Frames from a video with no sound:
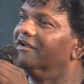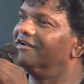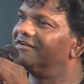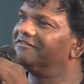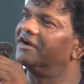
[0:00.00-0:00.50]

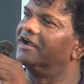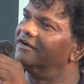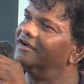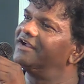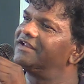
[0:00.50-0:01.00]
Oui. Voilà,
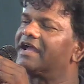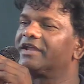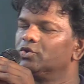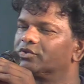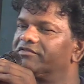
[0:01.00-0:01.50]
hein, la
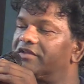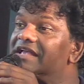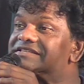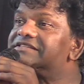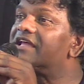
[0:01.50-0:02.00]
Réunion TV,
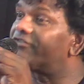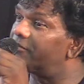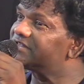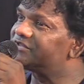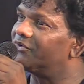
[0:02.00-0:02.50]
un site
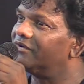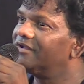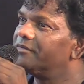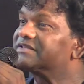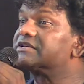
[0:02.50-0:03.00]
d'information,
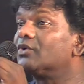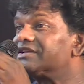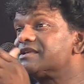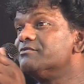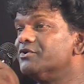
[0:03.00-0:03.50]
parce qu'il nous
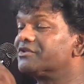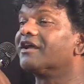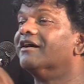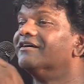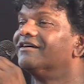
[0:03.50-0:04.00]
reste 5
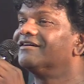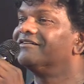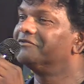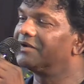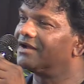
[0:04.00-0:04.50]
minutes. C'est
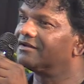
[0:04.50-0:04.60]
ça. Voilà.